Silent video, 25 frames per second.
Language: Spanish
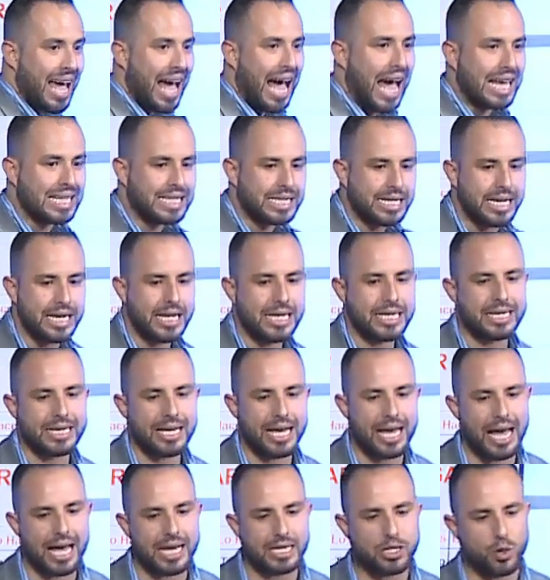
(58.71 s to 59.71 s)
Así
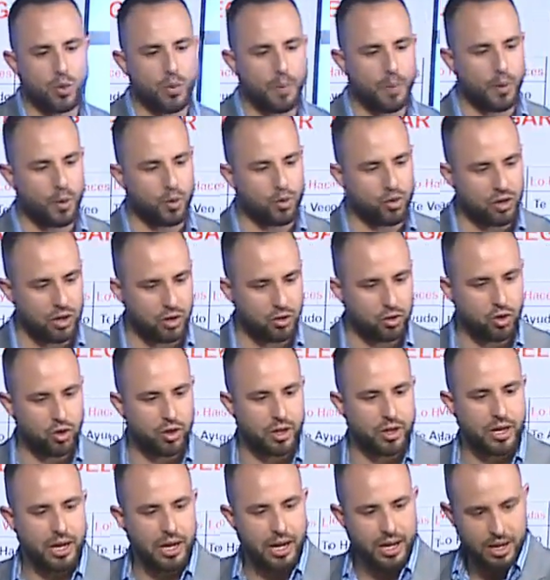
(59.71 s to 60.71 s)
se hace un proceso
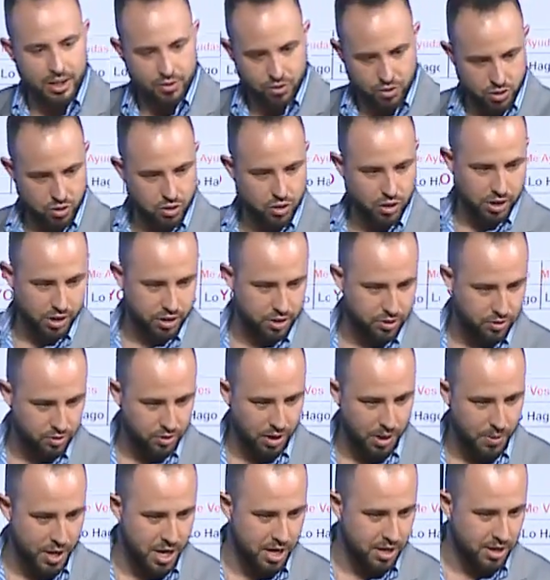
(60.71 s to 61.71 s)
de delegación correcto.
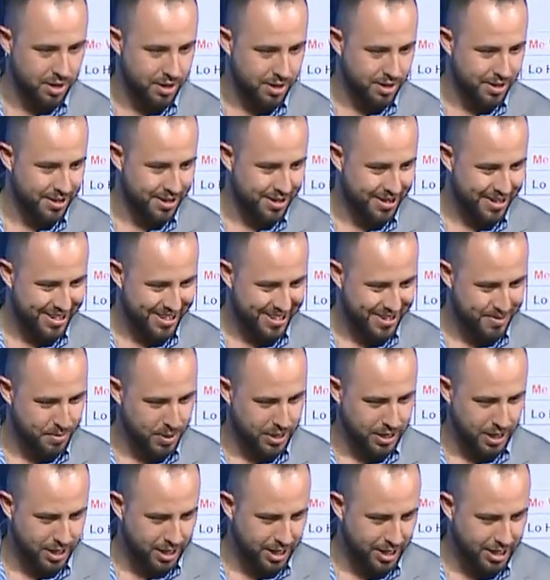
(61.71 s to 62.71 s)
¿Está bien? ¿Me
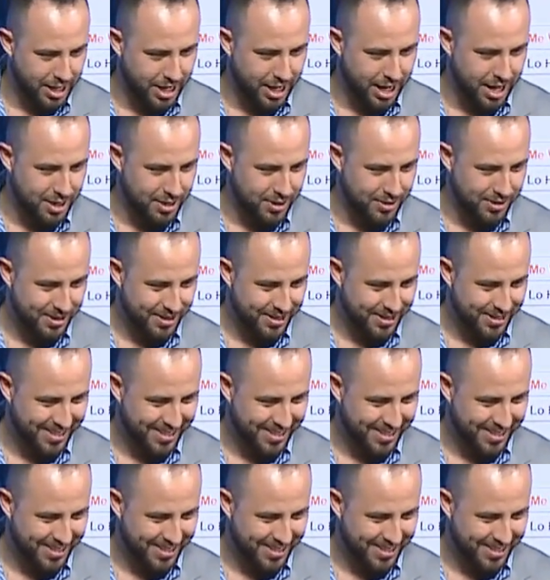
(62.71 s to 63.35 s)
están criticando?